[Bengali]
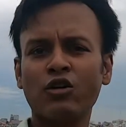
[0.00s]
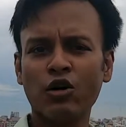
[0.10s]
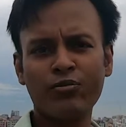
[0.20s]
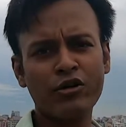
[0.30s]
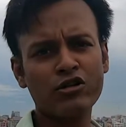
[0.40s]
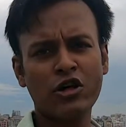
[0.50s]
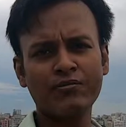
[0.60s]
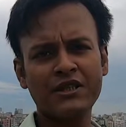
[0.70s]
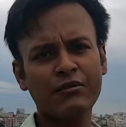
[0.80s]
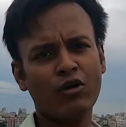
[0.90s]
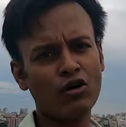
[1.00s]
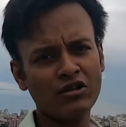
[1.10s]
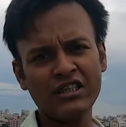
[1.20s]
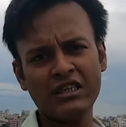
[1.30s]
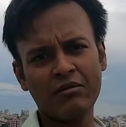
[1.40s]
গোপ্রোর সবচেয়ে বড়
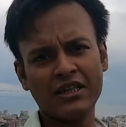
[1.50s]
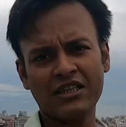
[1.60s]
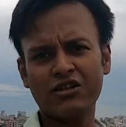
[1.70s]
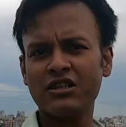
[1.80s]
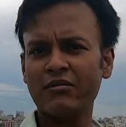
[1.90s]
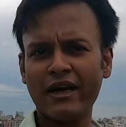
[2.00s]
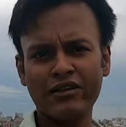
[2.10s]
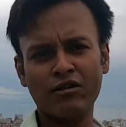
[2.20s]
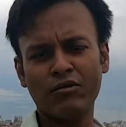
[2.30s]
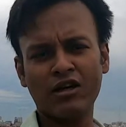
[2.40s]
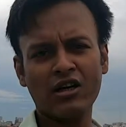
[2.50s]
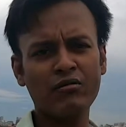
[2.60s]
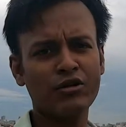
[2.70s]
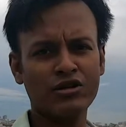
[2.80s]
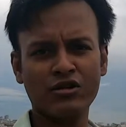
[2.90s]
তিনটি বাজার হচ্ছে বাইতুল মোকারম
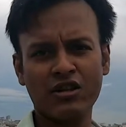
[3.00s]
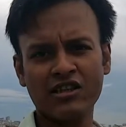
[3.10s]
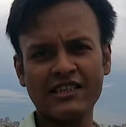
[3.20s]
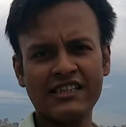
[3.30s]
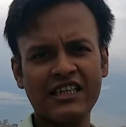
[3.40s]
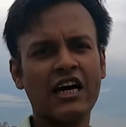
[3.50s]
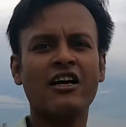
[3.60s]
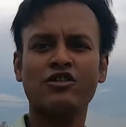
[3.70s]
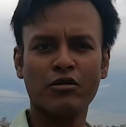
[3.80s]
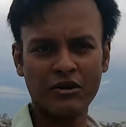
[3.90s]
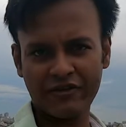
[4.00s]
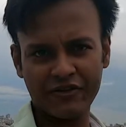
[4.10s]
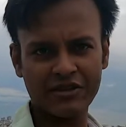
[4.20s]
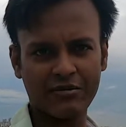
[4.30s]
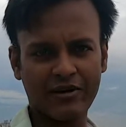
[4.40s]
বসুন্ধরা সিটি আর যমুনা
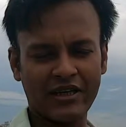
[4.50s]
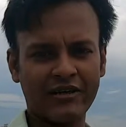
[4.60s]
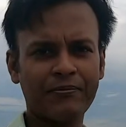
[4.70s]
ফিউচার পার্ক